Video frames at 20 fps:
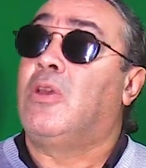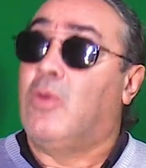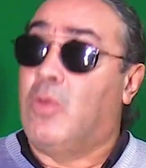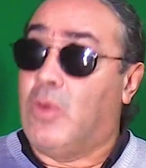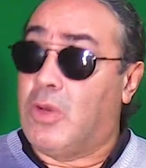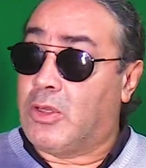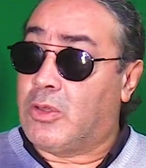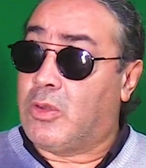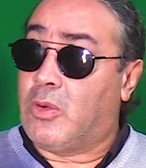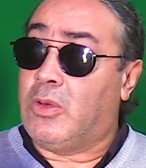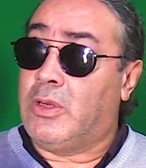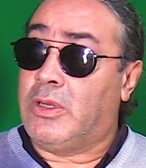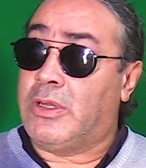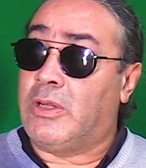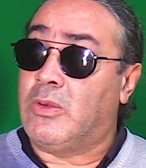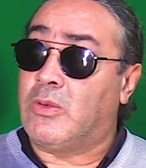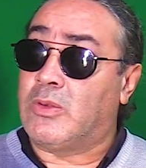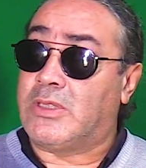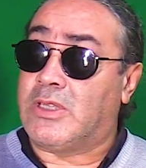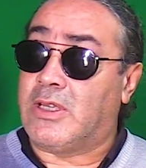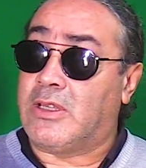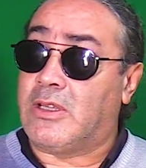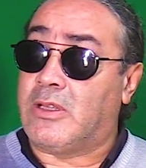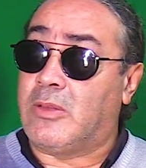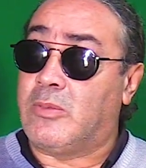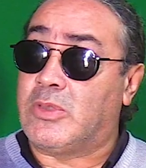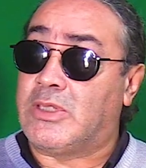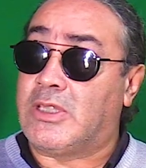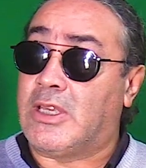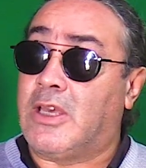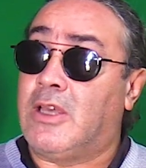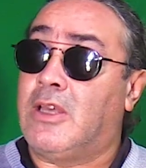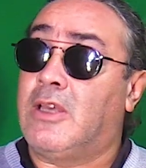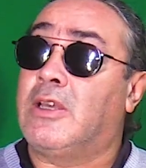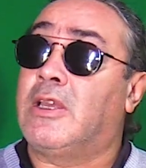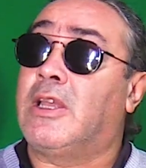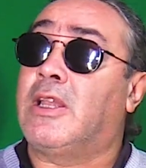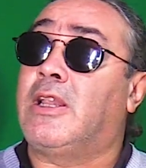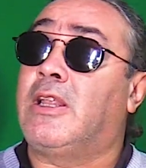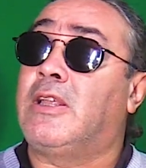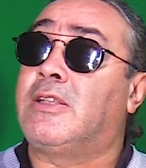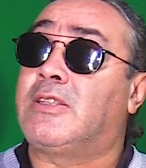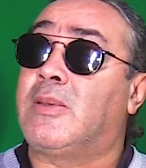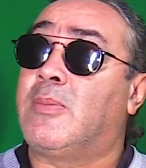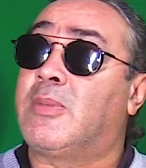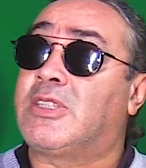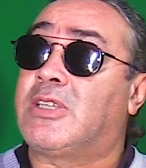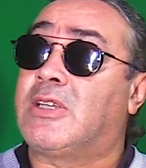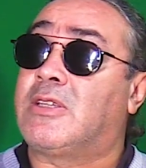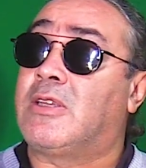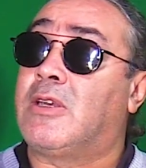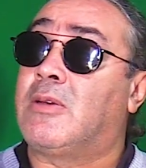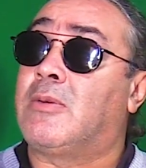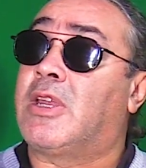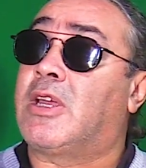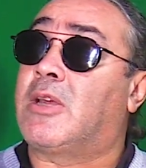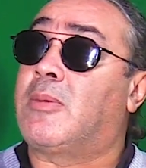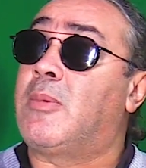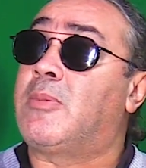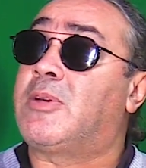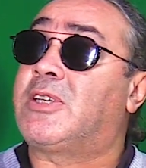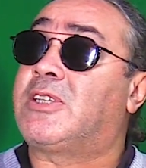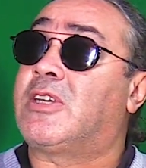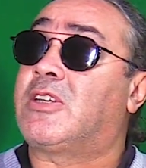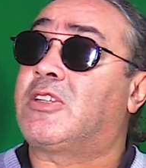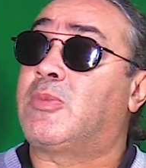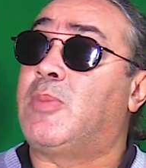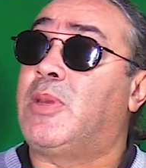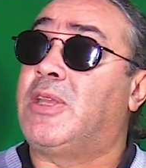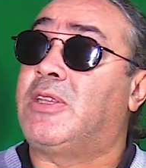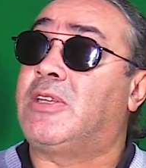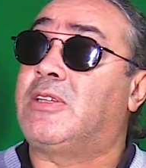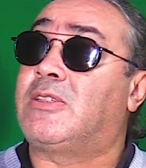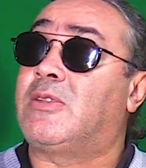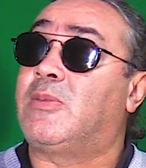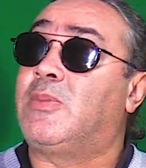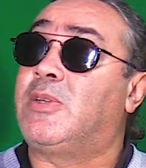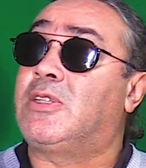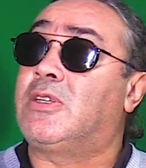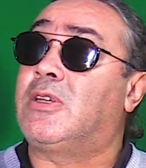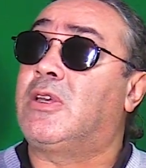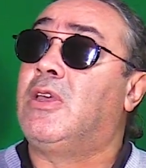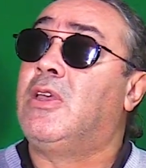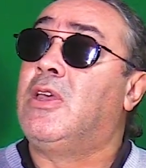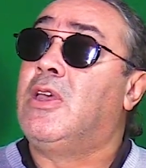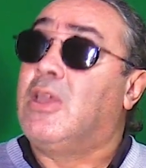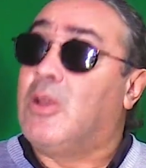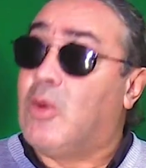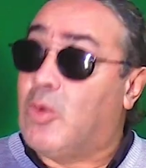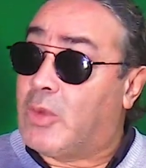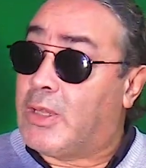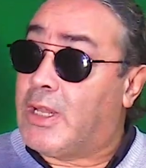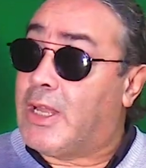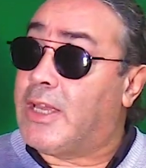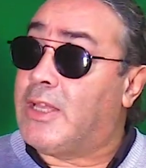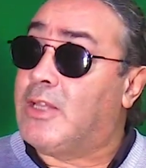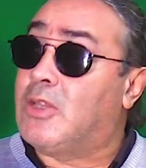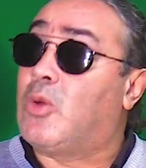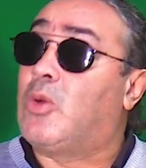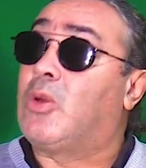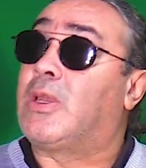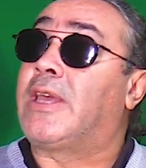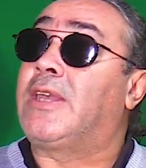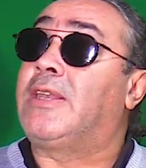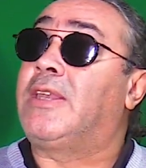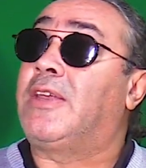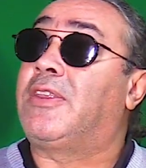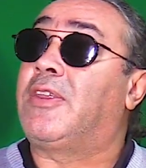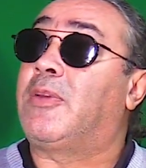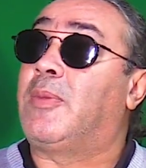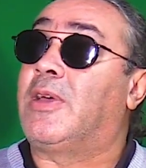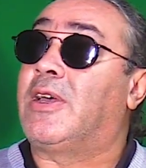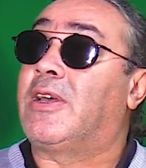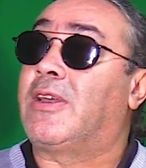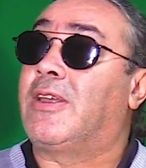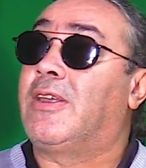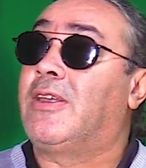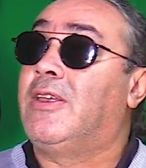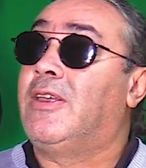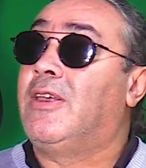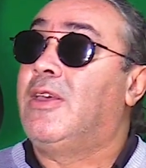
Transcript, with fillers: وانا ندخل عند الاستاذه ديال الموسيقى قالت لي انت ما تختار راك ما مختارش ما عنديش سميتك قلت لها غير ندخل غير نحضر معاك